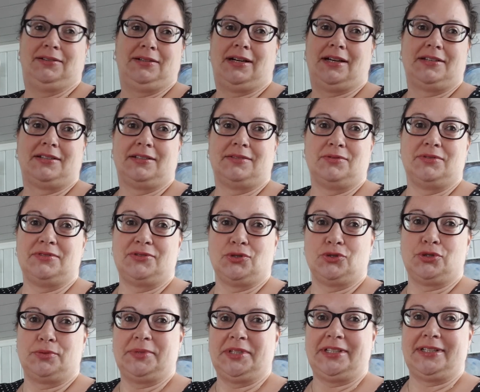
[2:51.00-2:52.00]
anderen
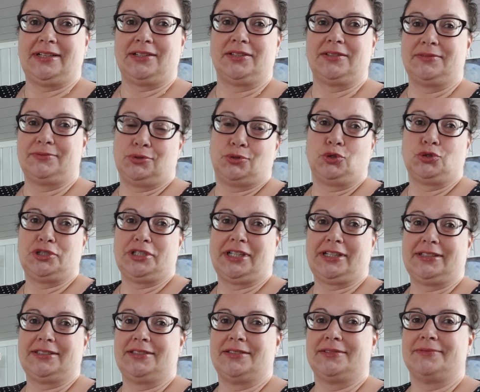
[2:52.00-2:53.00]
Social Media
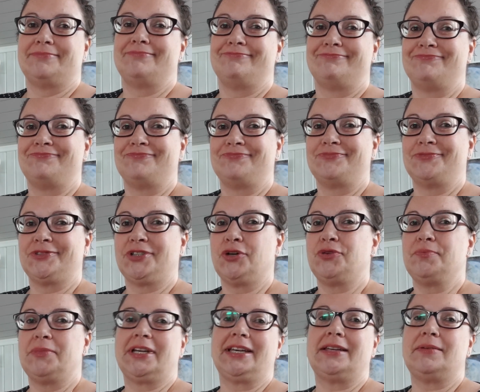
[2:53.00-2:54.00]
Kontakten.
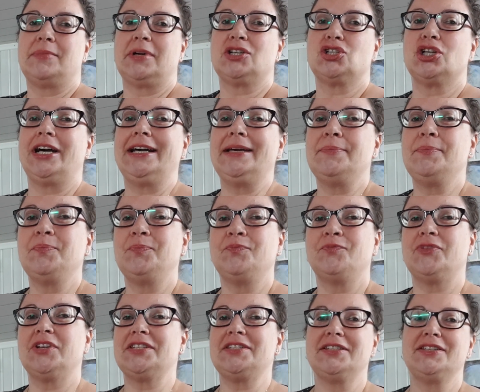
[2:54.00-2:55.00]
Könnt mir gerne mal
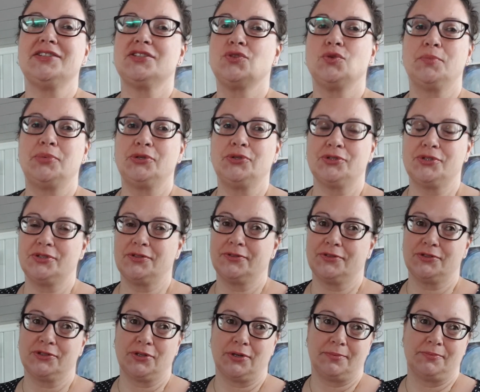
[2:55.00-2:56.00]
schreiben, was ihr so benutzt
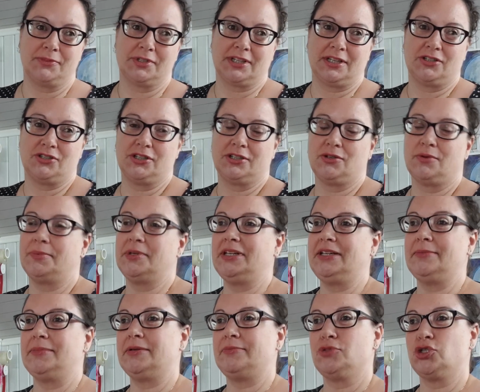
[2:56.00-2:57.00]
fürs Urban Sketching, ob ihr
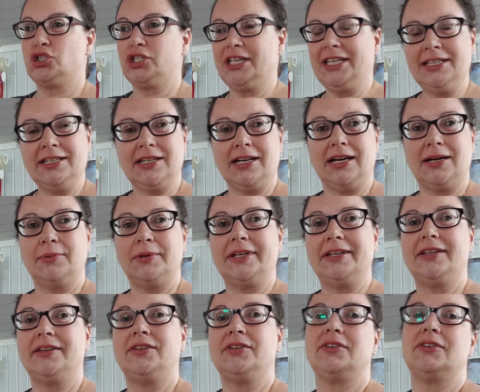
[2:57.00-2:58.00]
lieber im Stehen
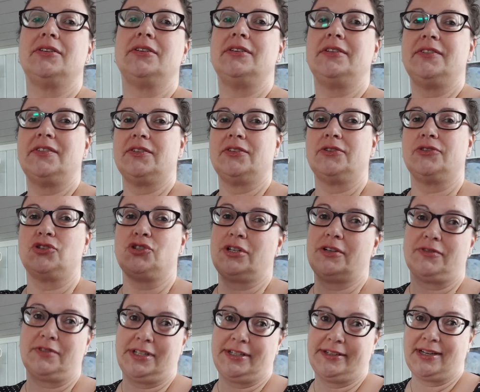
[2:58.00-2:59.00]
arbeitet. Diese
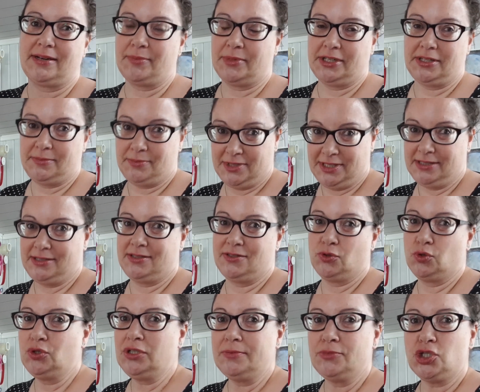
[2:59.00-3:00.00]
Staffelei kann man im Sitzen
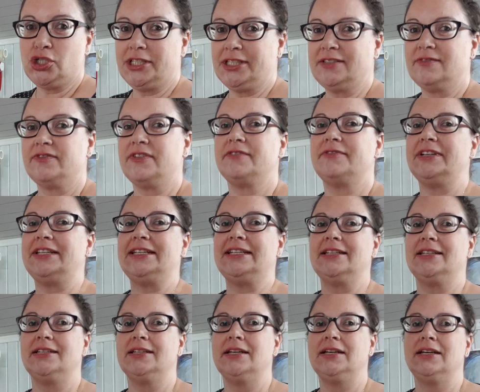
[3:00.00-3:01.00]
und im Stehen
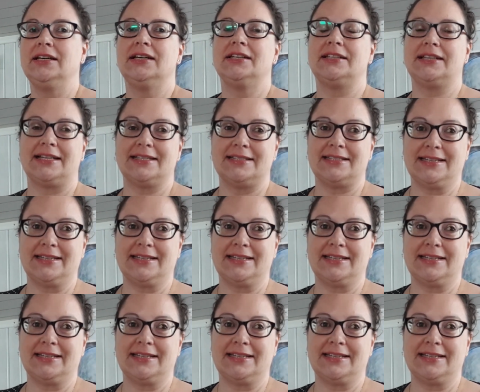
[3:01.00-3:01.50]
verwenden, da